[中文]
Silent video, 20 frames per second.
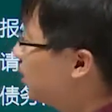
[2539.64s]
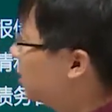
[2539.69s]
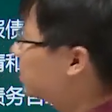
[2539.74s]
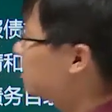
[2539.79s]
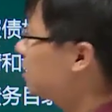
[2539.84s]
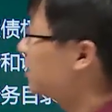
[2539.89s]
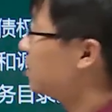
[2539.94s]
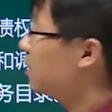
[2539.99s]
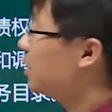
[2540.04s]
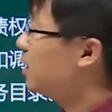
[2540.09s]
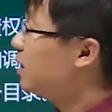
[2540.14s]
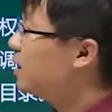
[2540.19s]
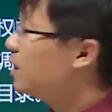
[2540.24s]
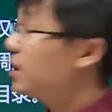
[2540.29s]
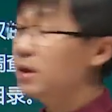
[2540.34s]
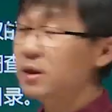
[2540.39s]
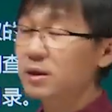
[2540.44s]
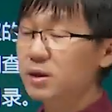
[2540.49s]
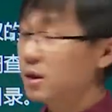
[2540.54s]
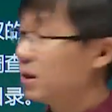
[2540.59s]
啊。这是第一
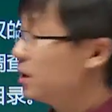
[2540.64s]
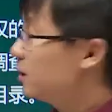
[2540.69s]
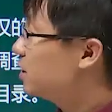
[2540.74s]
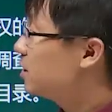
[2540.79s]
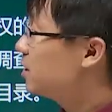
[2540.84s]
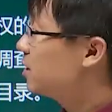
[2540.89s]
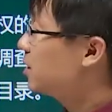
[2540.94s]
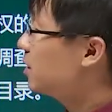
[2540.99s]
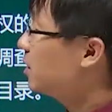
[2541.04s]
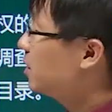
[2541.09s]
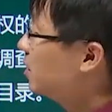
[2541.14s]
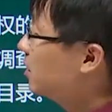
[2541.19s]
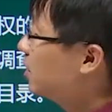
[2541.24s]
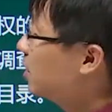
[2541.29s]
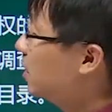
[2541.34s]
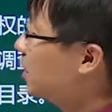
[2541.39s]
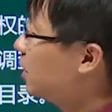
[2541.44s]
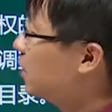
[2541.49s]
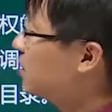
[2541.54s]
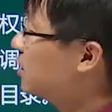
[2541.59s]
个啊清
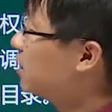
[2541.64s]
呃